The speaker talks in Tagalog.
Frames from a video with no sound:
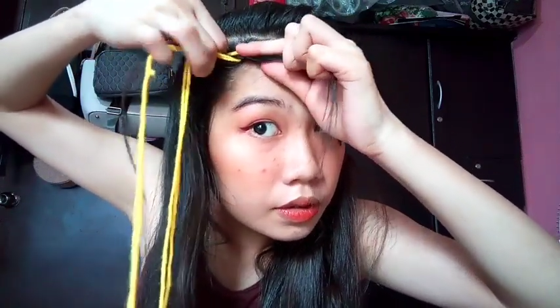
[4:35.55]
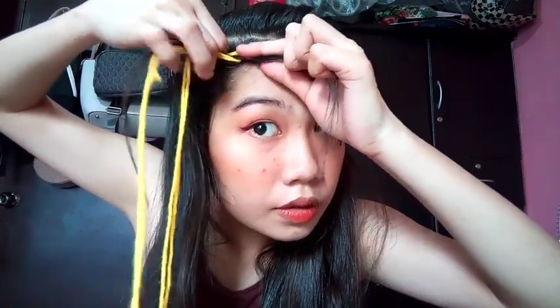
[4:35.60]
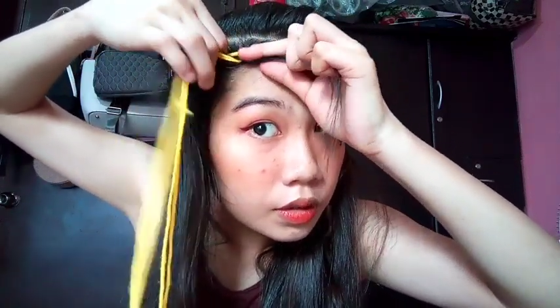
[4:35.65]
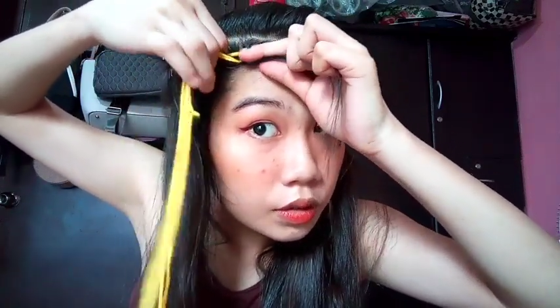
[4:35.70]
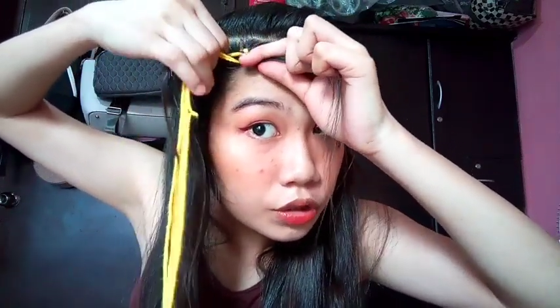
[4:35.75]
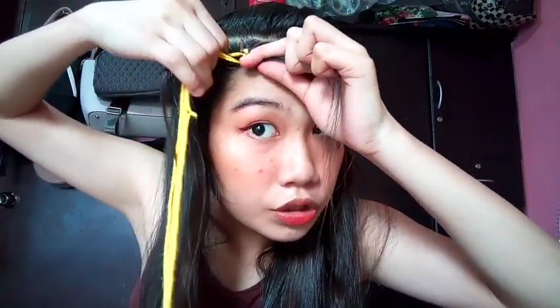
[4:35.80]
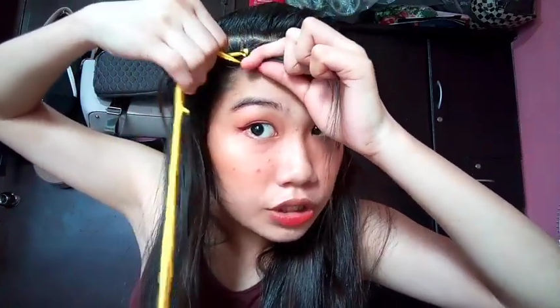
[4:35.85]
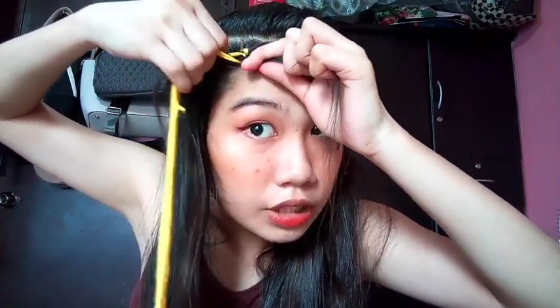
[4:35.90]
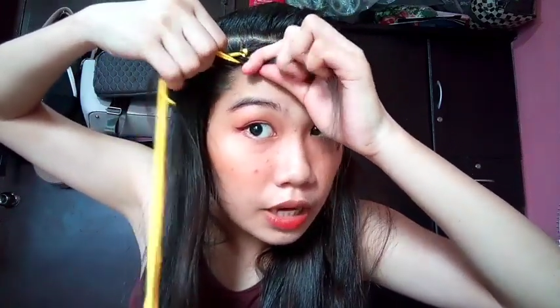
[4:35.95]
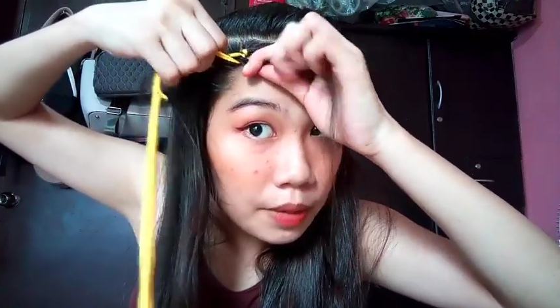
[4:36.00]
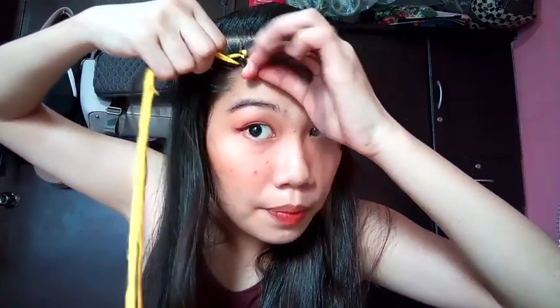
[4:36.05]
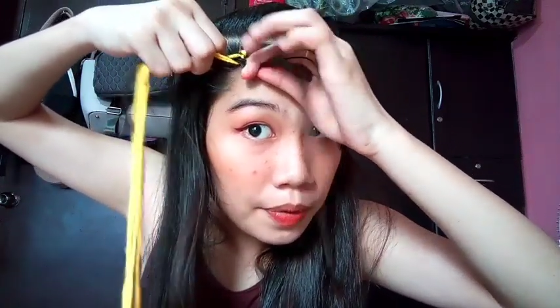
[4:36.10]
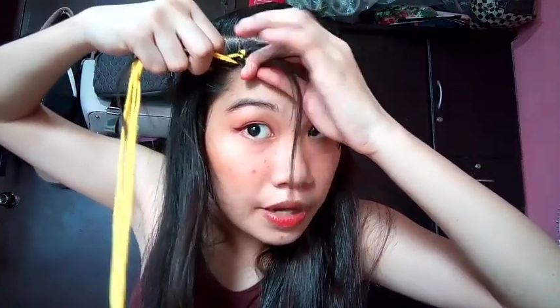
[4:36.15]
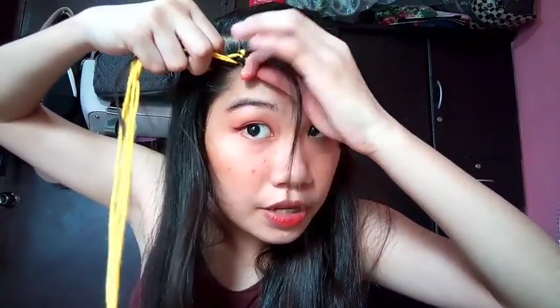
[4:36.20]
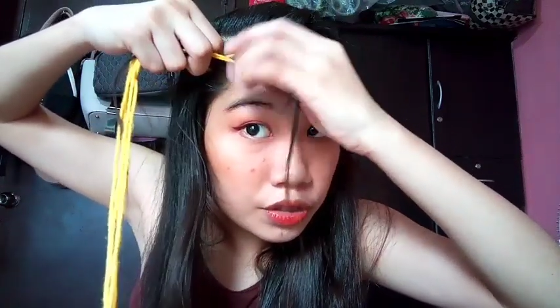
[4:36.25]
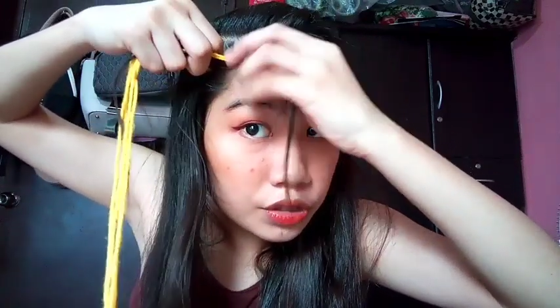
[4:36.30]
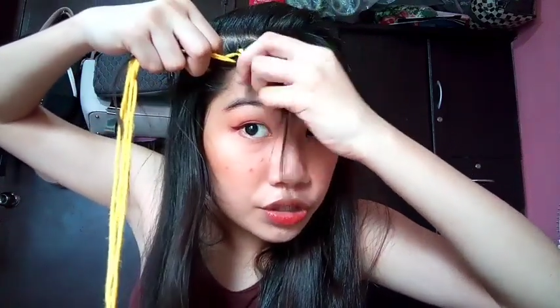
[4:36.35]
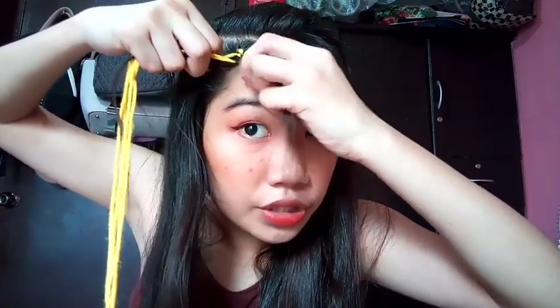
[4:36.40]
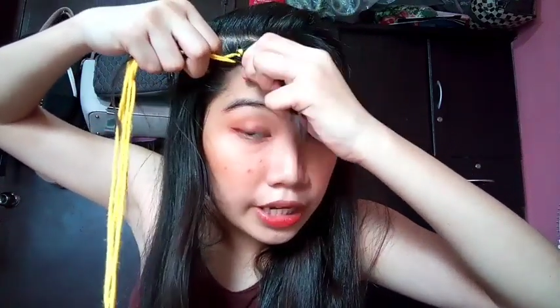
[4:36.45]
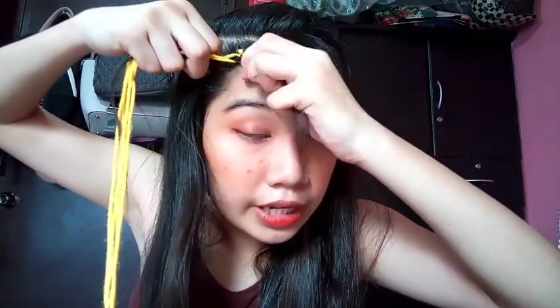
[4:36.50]
So, syempre,
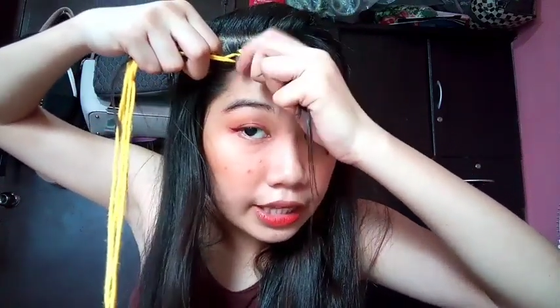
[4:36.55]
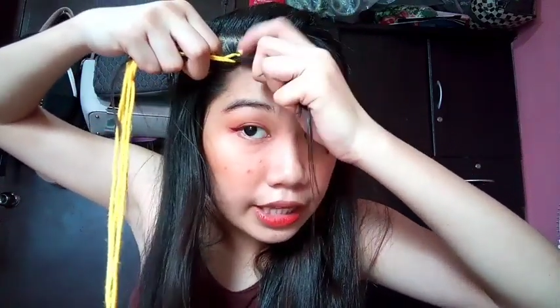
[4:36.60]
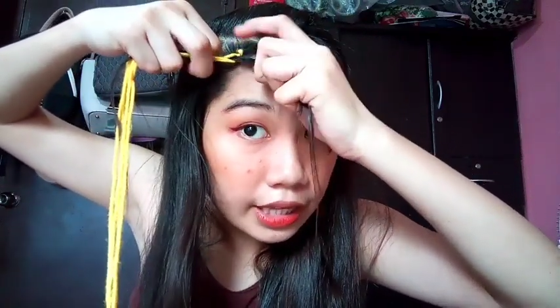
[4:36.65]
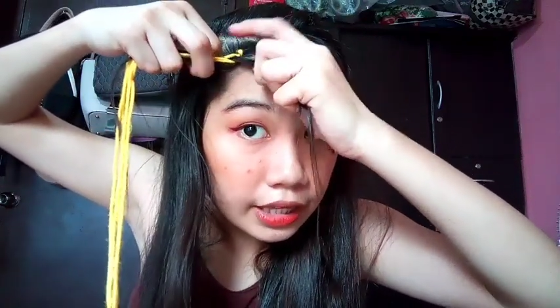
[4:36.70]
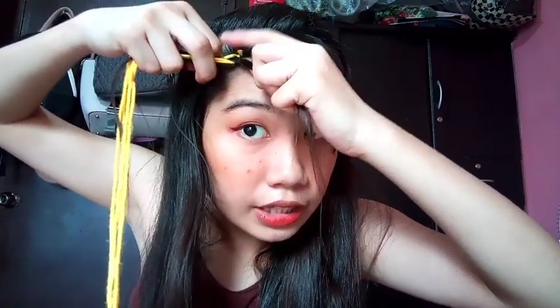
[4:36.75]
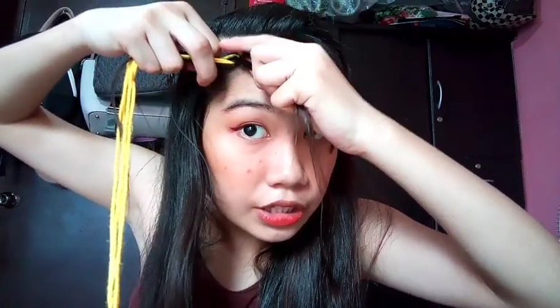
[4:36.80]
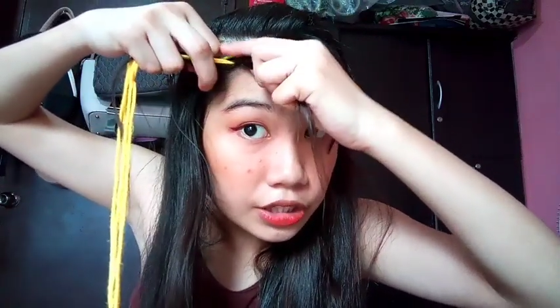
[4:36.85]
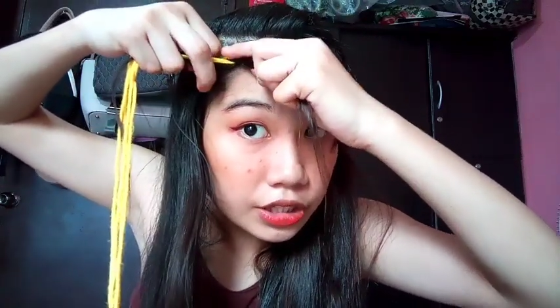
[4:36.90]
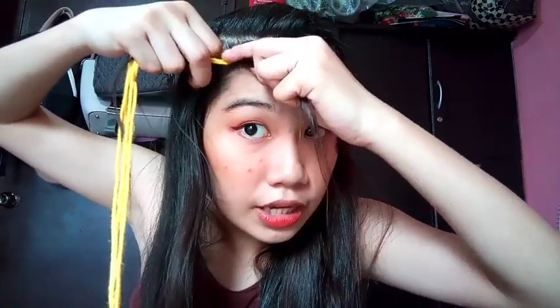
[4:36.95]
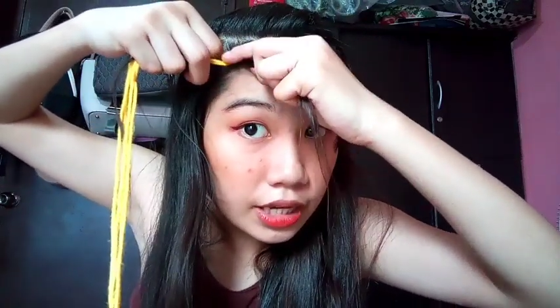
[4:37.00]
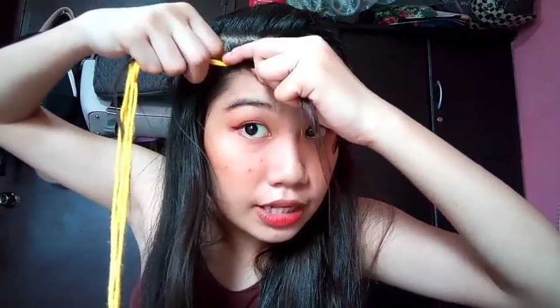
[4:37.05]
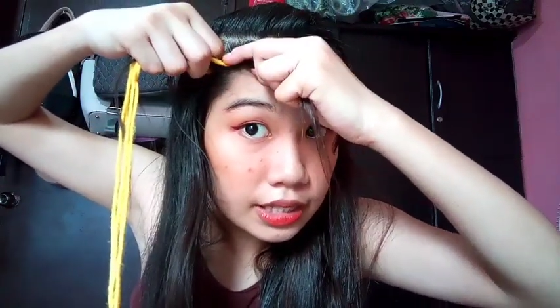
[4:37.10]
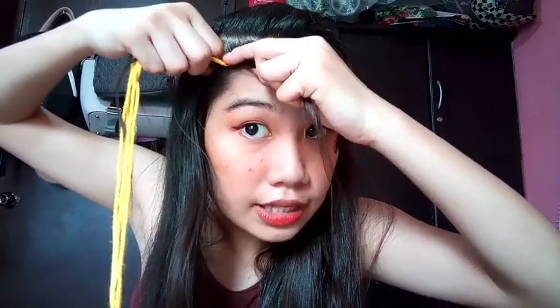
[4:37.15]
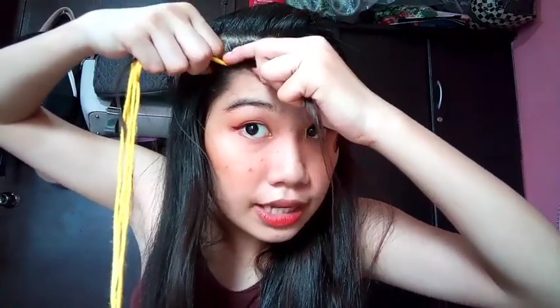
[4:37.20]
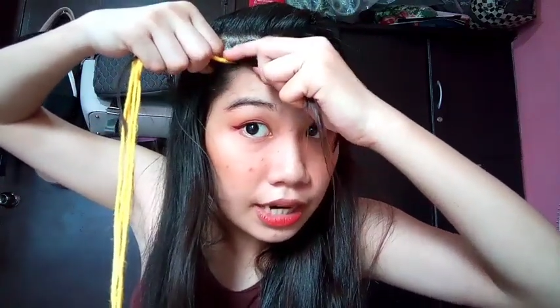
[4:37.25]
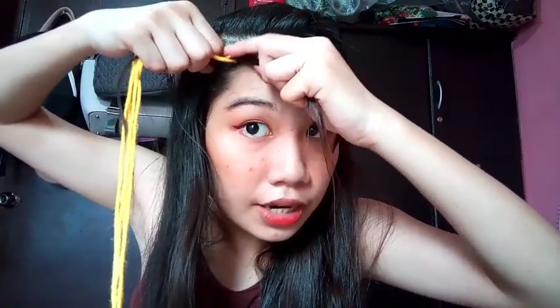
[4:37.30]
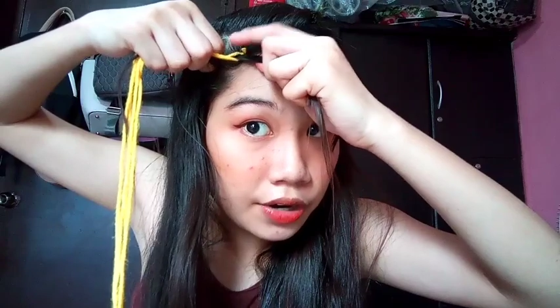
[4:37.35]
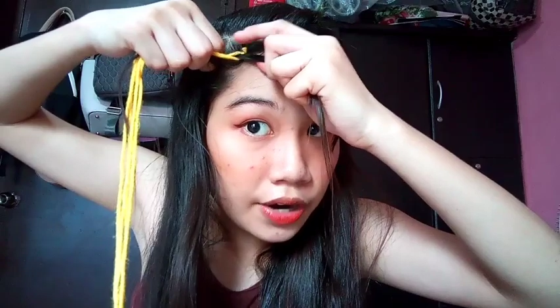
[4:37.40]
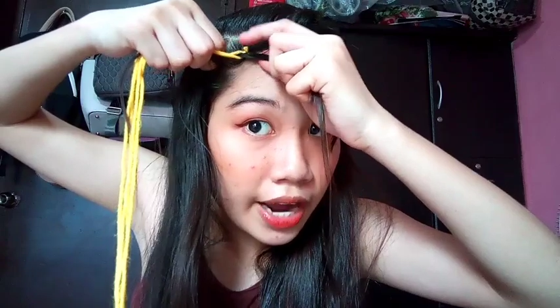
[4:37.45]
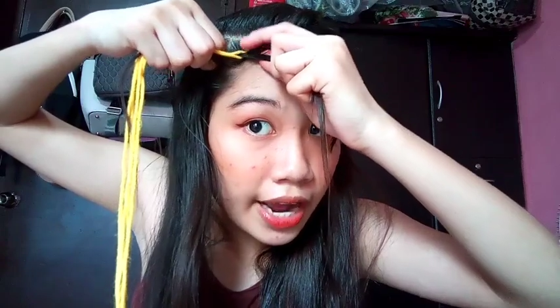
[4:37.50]
associate natin siya
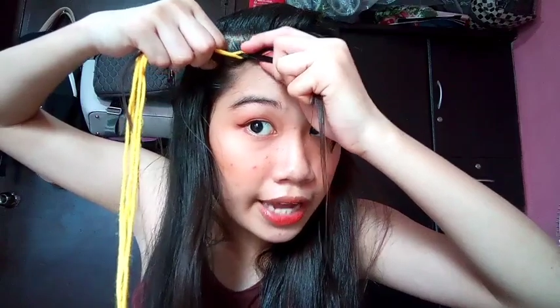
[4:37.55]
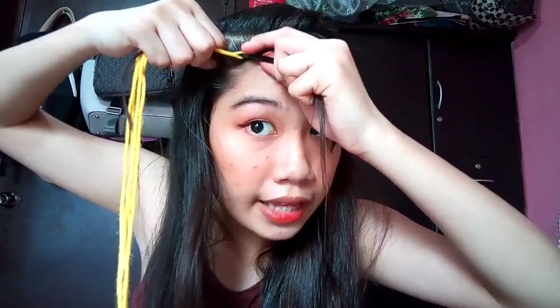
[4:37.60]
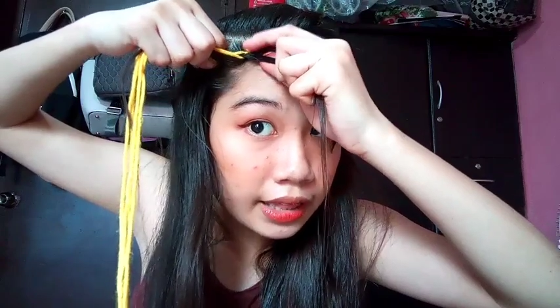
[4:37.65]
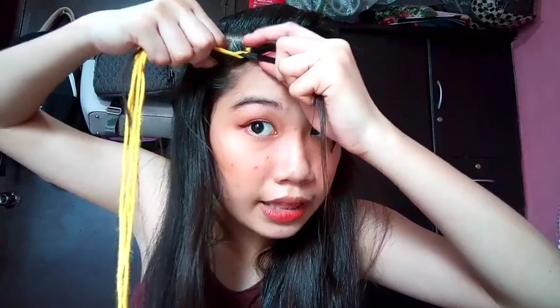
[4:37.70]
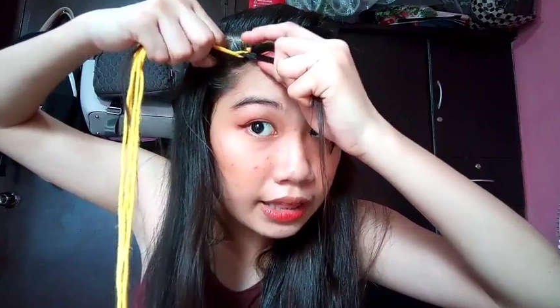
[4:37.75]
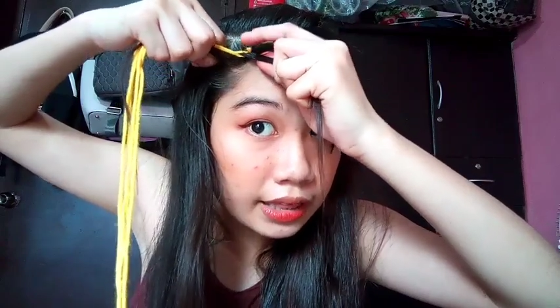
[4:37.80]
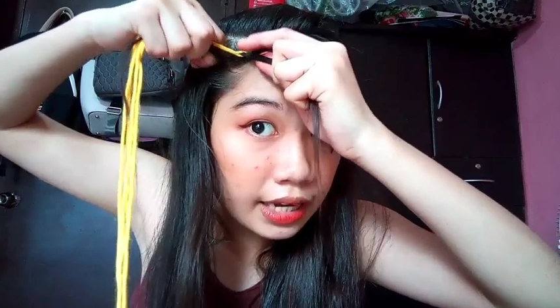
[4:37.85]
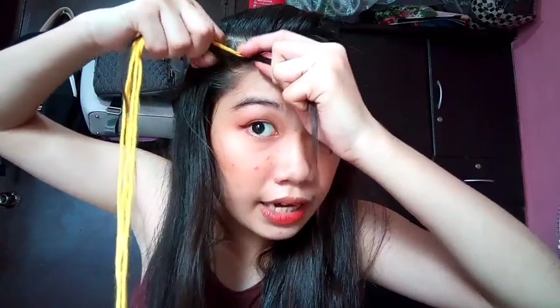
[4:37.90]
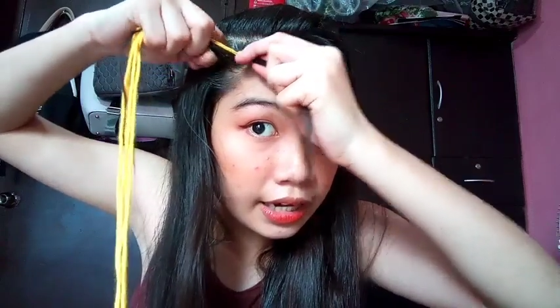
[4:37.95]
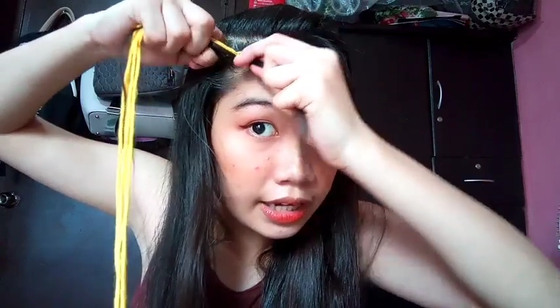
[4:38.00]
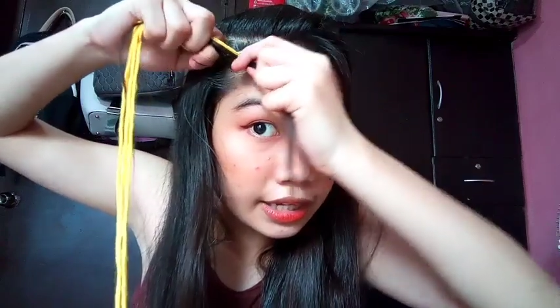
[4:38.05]
sa right na